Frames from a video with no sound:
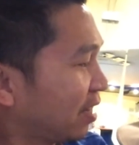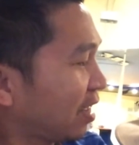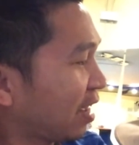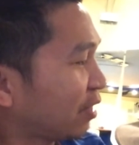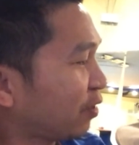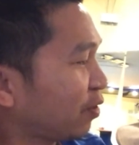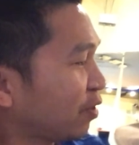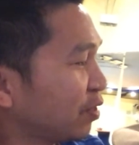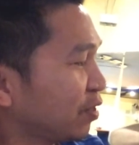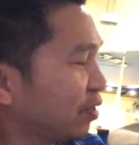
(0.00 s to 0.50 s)

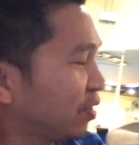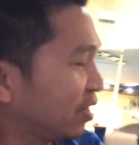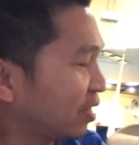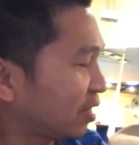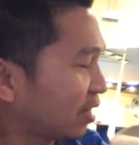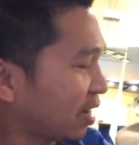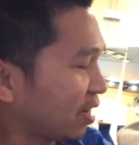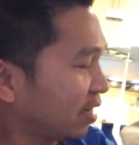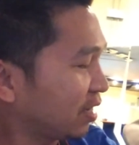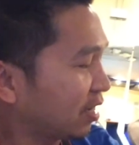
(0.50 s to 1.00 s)
Ito kasi yung
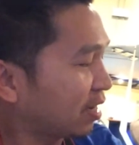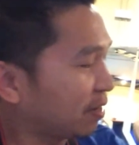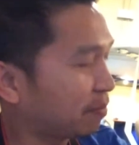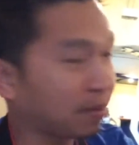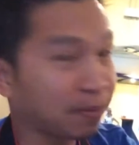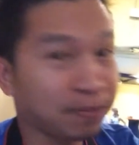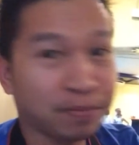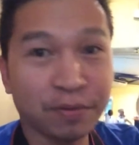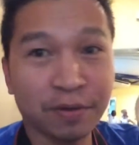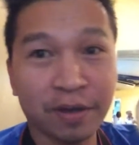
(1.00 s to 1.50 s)
design niya na
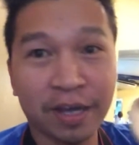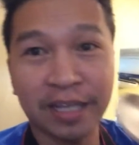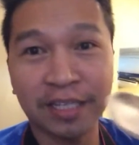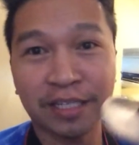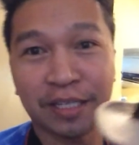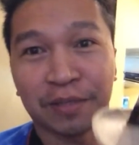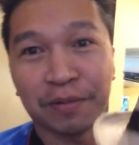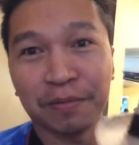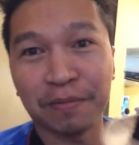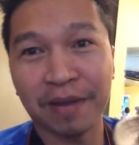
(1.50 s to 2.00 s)
may buhay
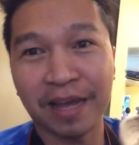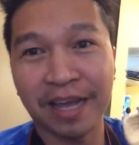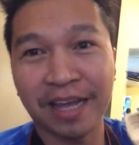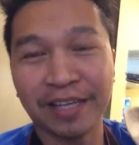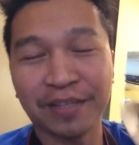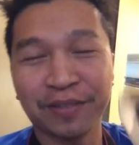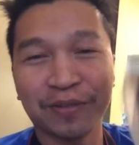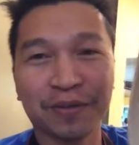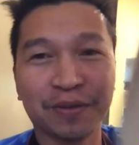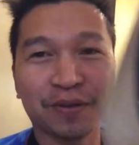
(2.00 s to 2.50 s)
sa
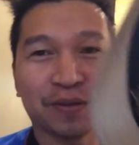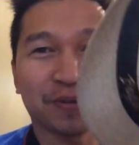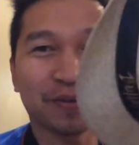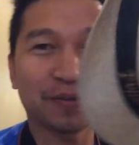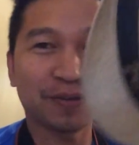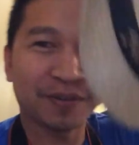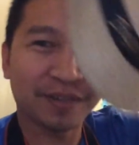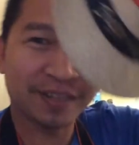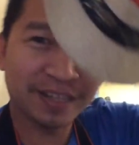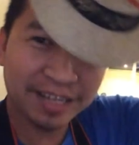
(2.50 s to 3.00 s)
Dubai. So,
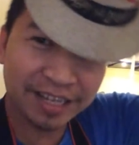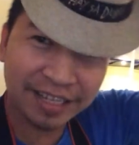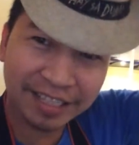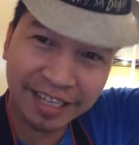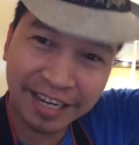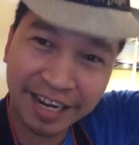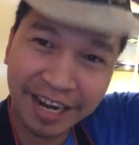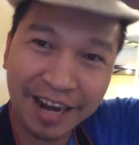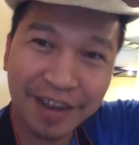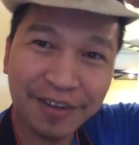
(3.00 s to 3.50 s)

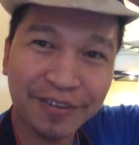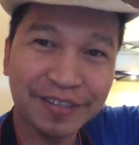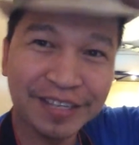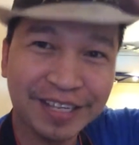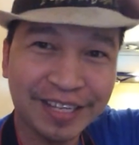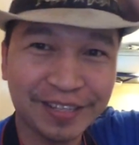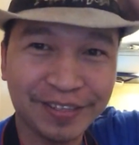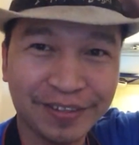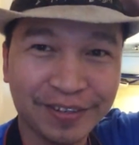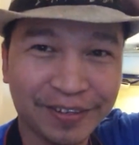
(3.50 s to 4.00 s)
dinala ko
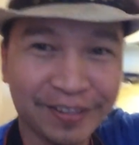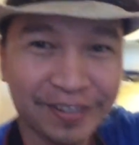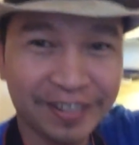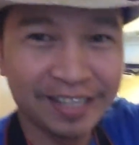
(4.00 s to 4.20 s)
dito.